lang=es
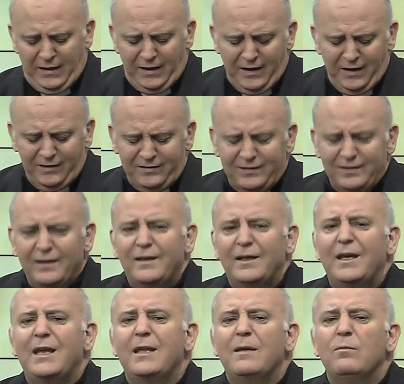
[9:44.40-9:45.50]
es
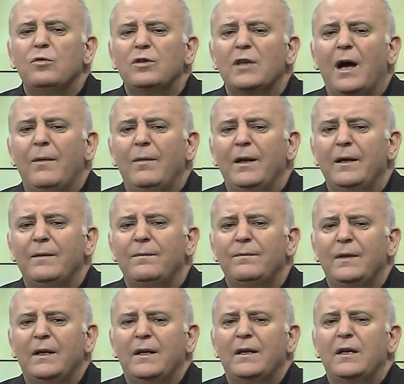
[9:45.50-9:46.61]
inmutable
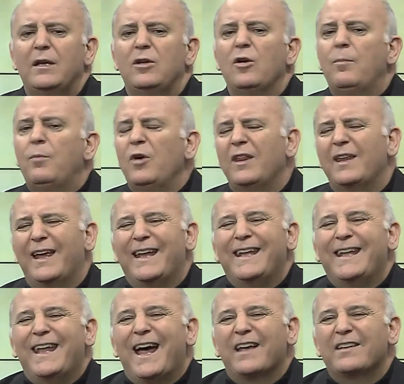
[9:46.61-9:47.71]
y no puede
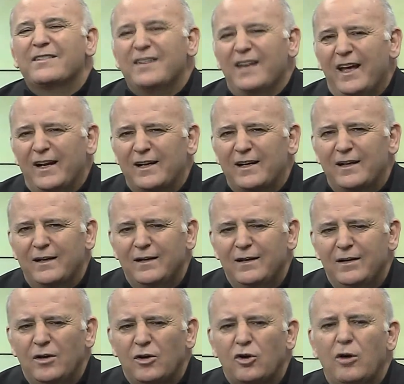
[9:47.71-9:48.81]
nacer
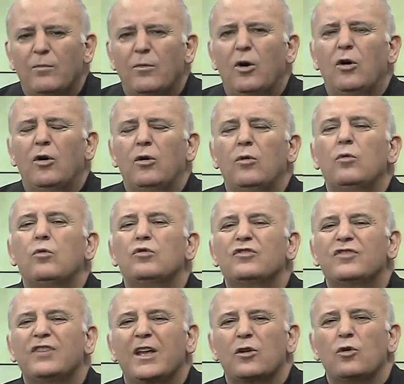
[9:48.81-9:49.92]
como un
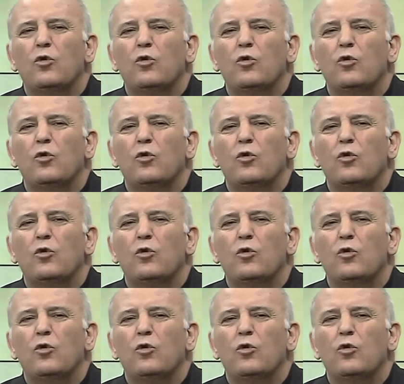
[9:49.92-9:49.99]
ser